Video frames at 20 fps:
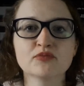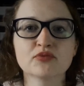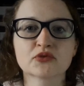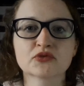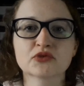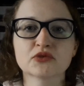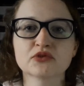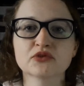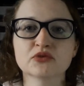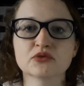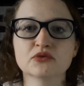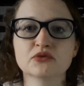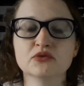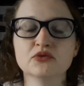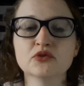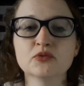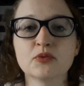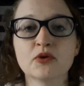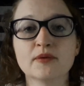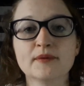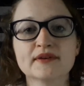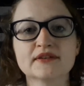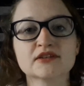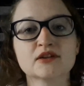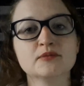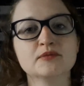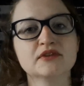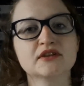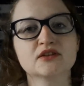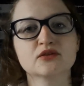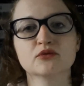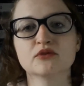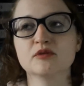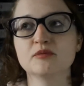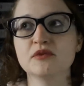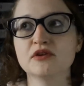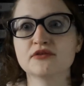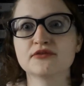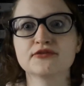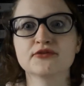Pour ceux qui ont lu le premier tome et qui ont
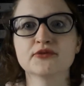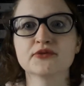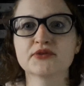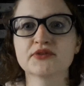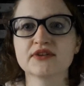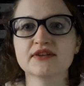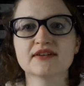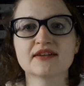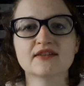aimé foncer,